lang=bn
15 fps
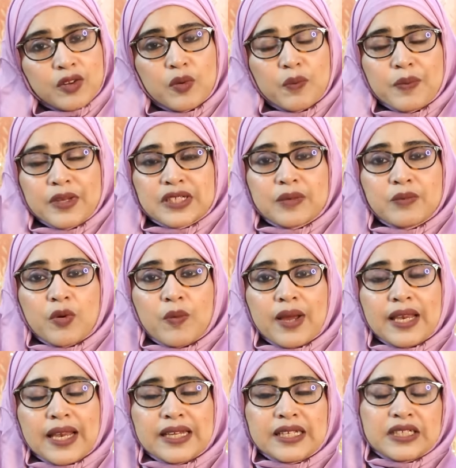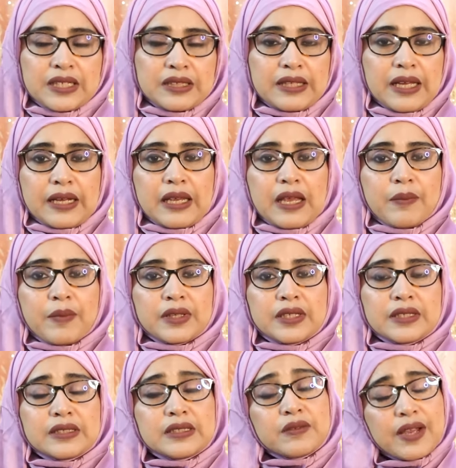খুব বেশি মোবাইল অ্যাডিকশান থাকে
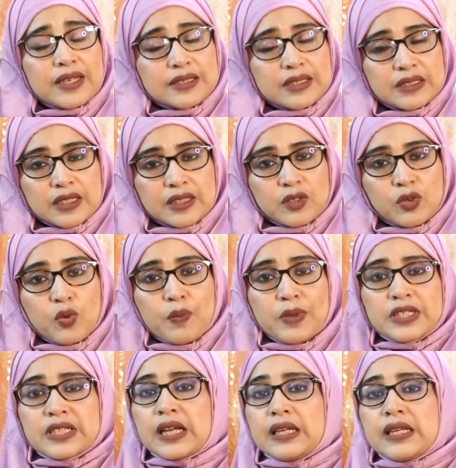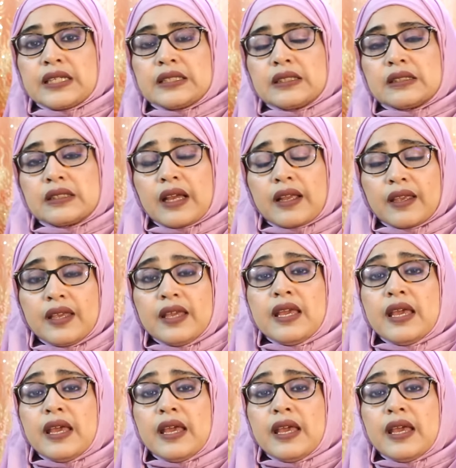আমাদের ডিভাইসের সাথে খুব বেশি কানেক্টেড থাকে